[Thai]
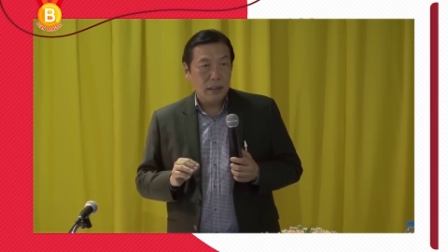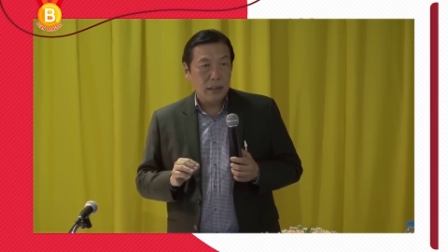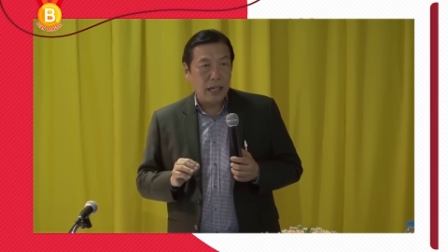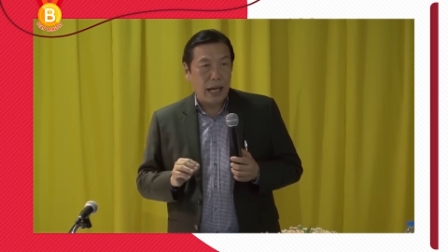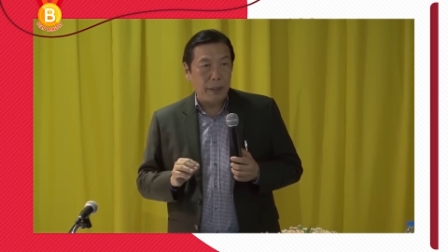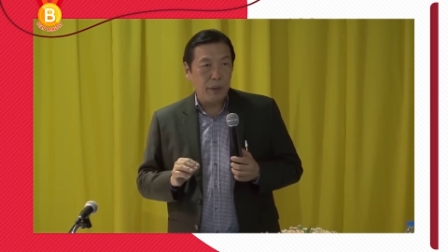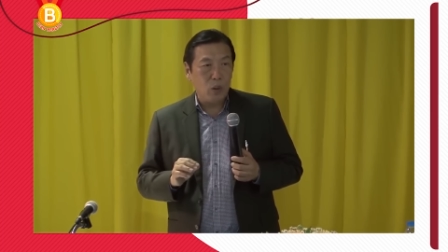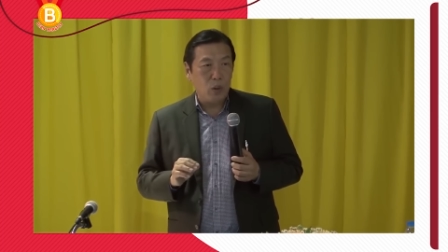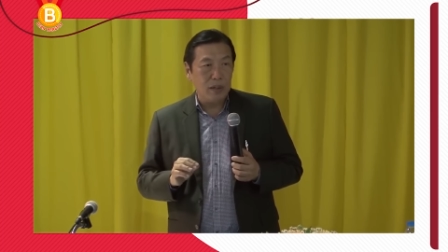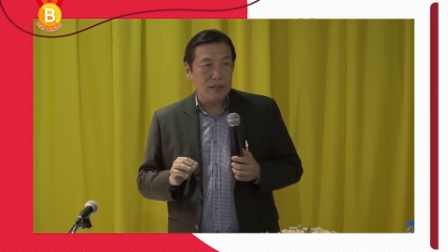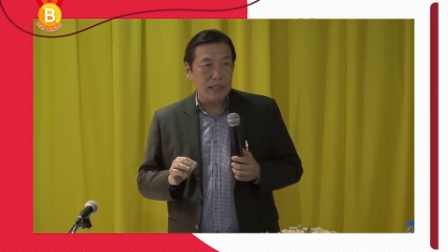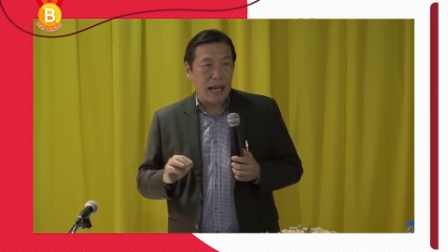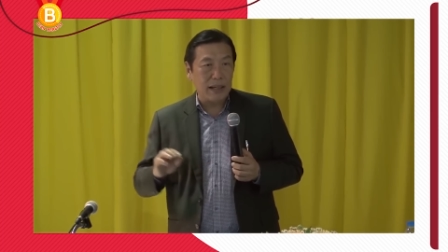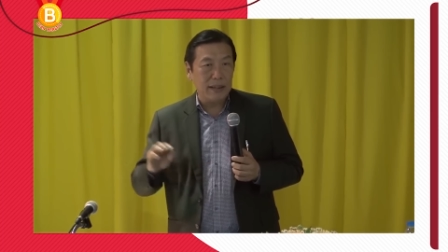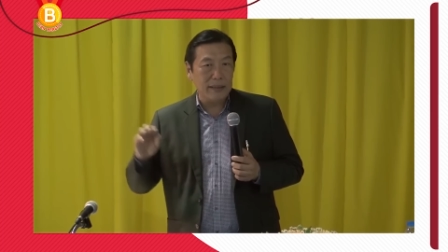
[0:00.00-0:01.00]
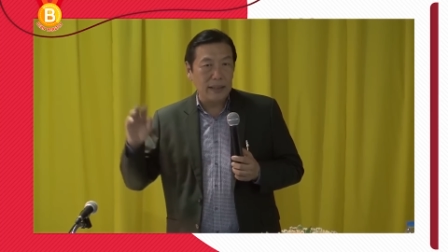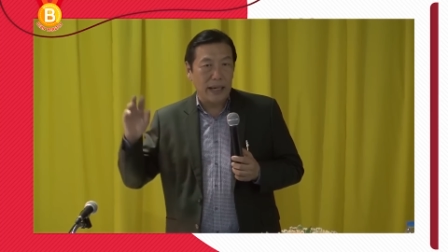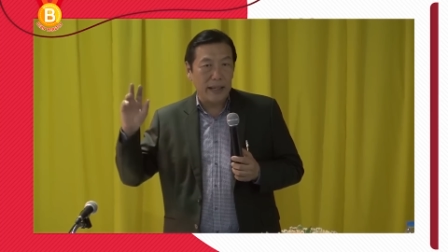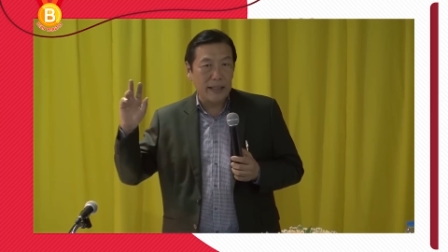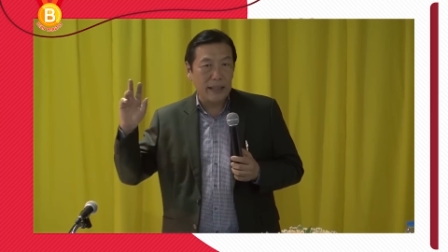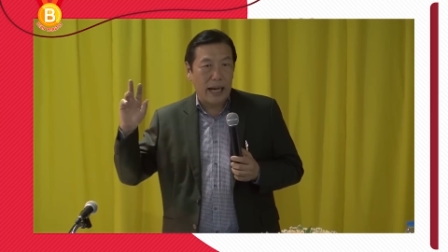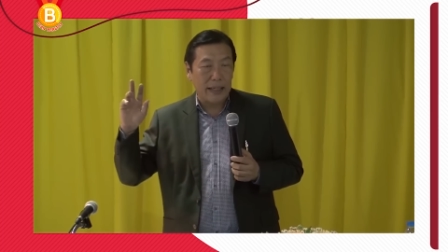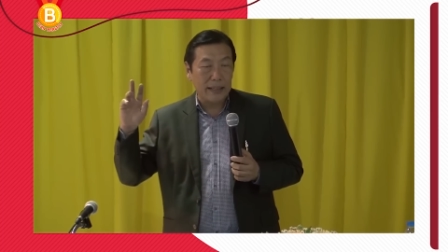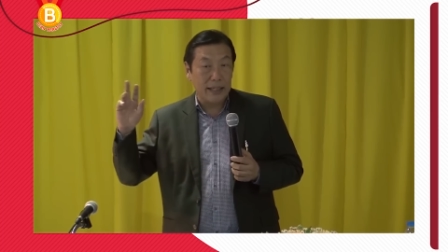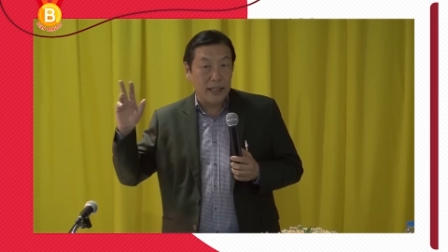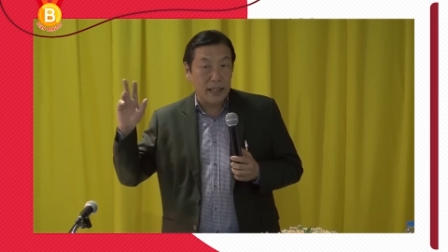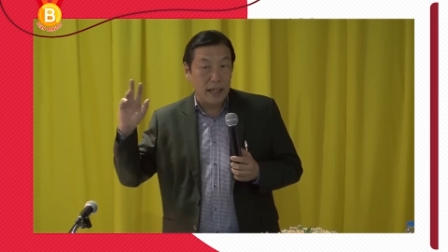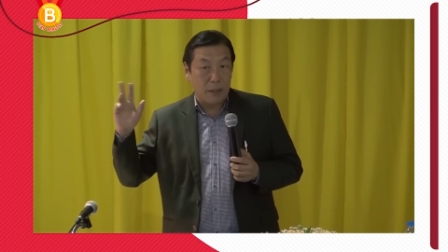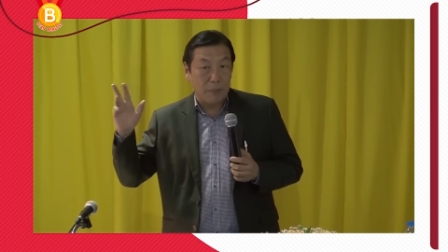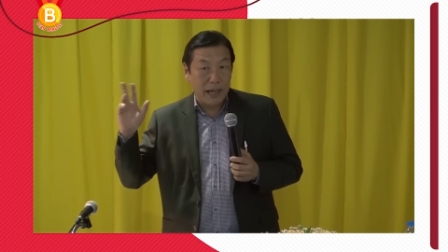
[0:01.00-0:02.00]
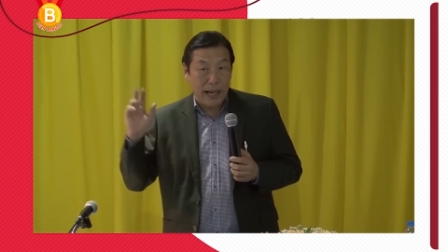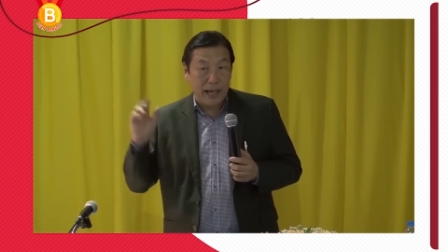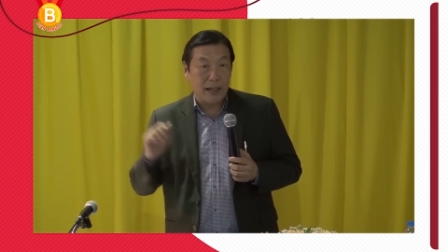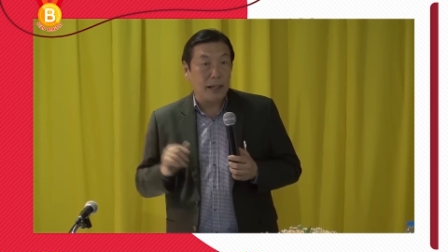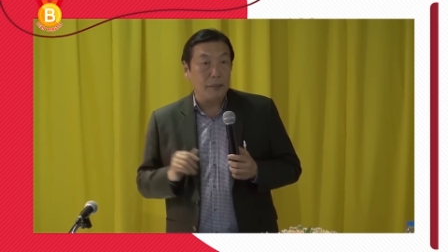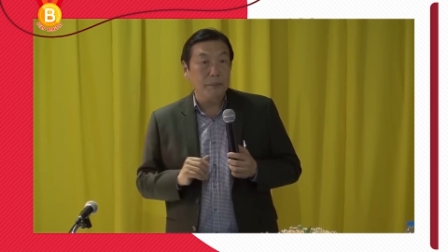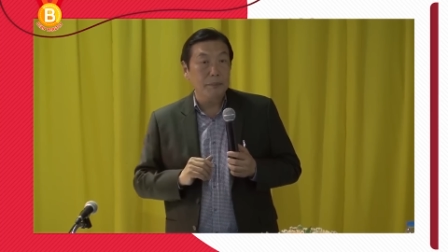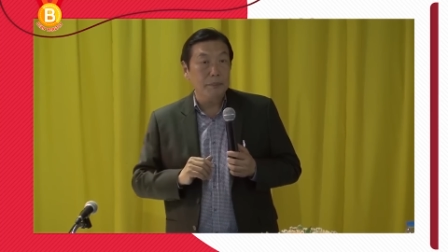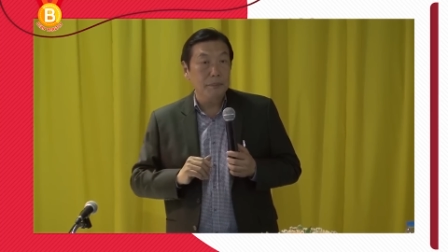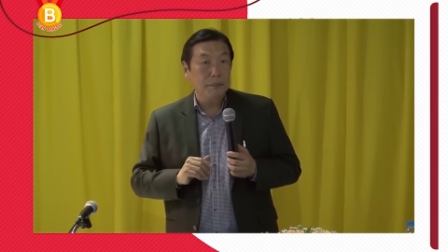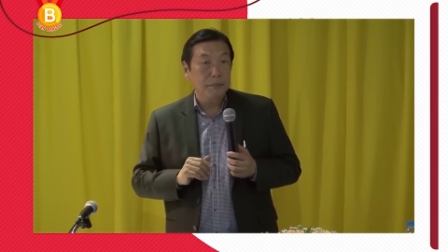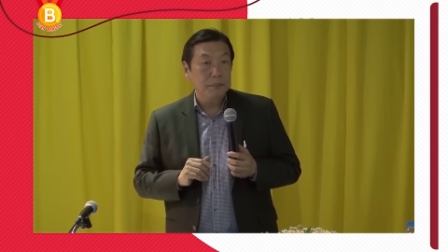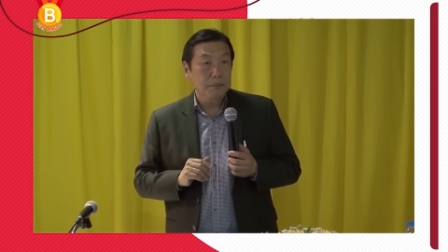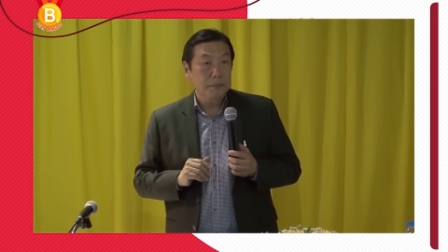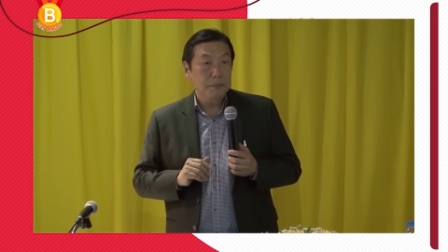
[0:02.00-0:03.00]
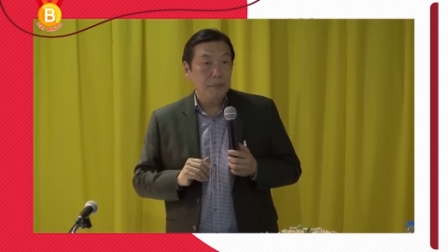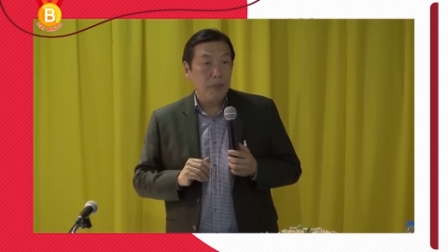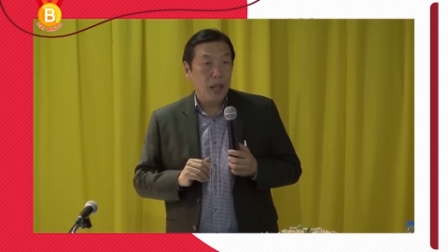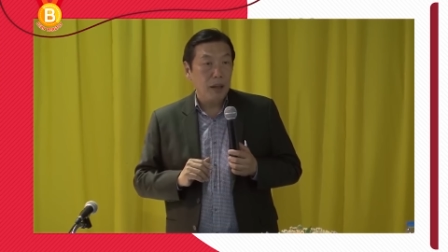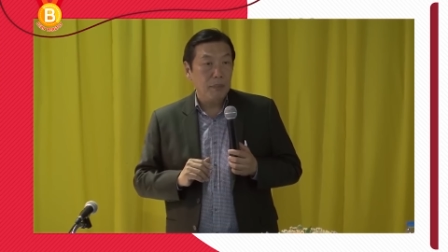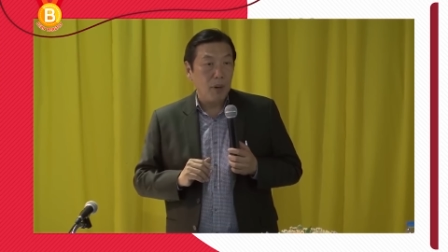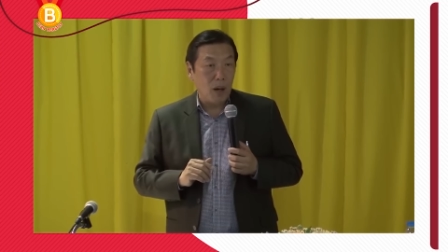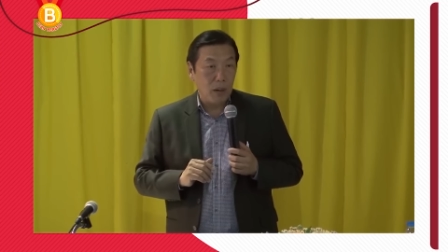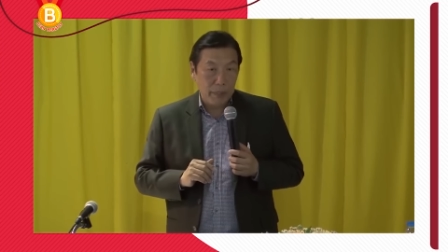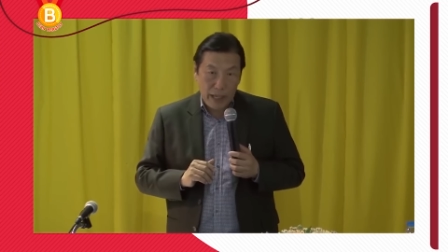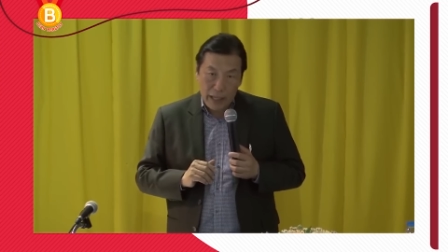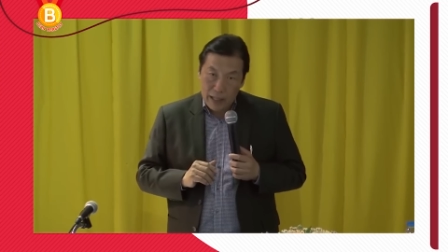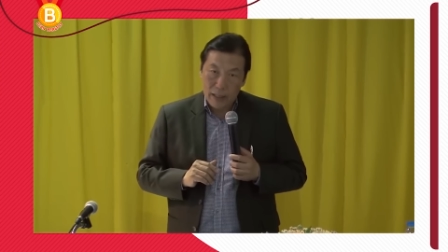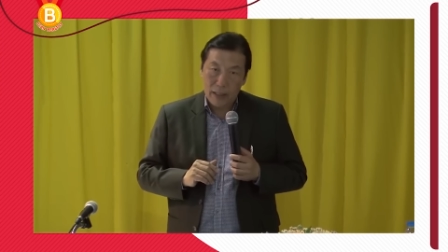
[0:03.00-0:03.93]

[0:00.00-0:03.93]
ใครเป็นคนสร้างนิสัยการกินอันดับแรกครับ พ่อแม่